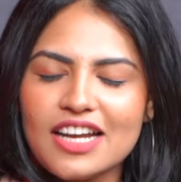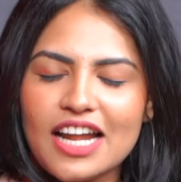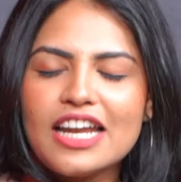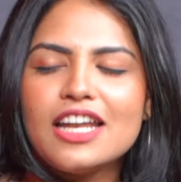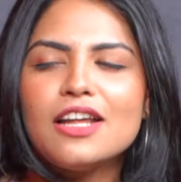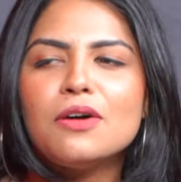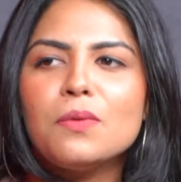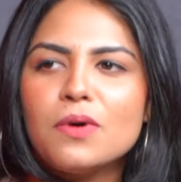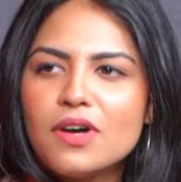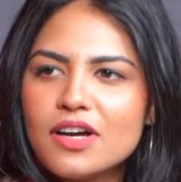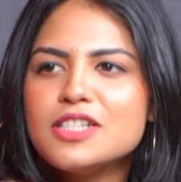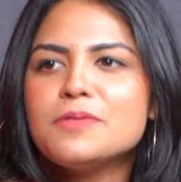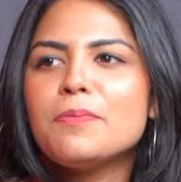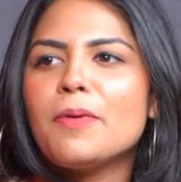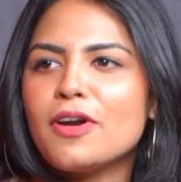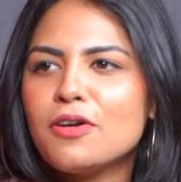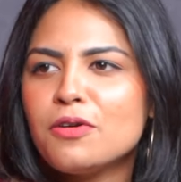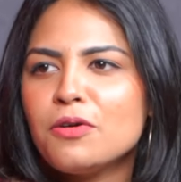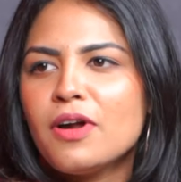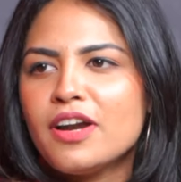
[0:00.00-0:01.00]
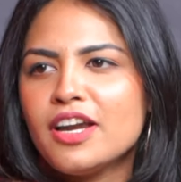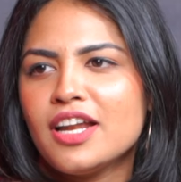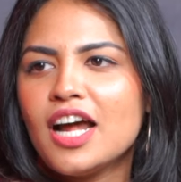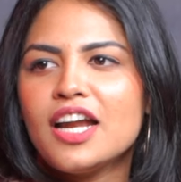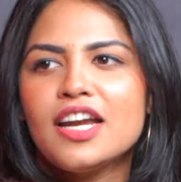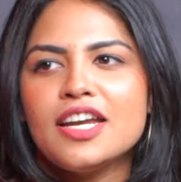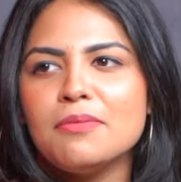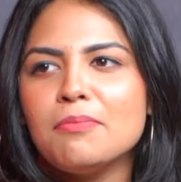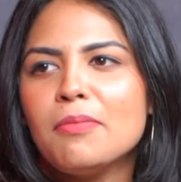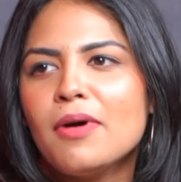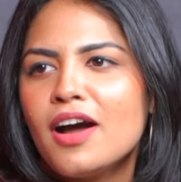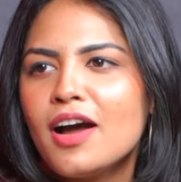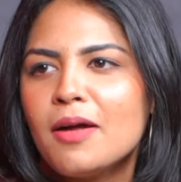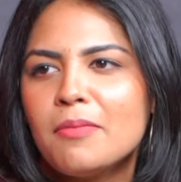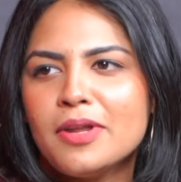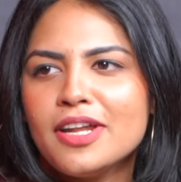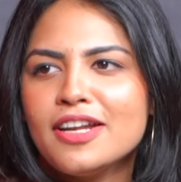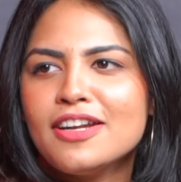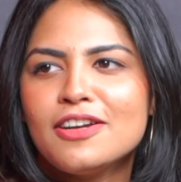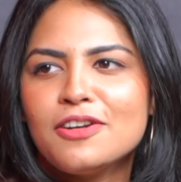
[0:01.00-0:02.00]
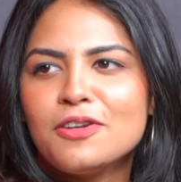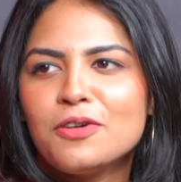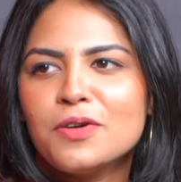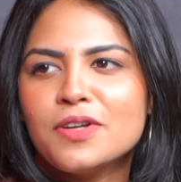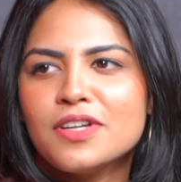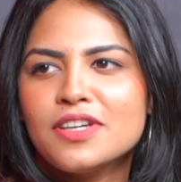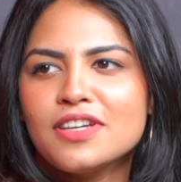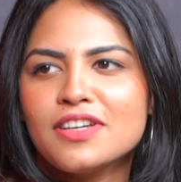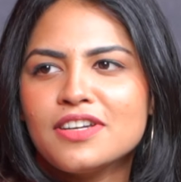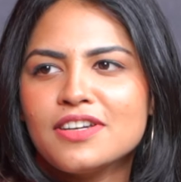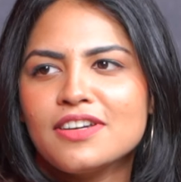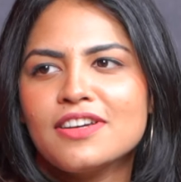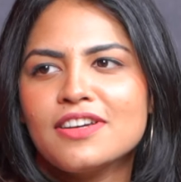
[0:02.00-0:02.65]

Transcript: நல்ல ஒர்க்ஸ் பண்ணணும் கண் கண்டிப்பாக அப்படின்ற ஒரு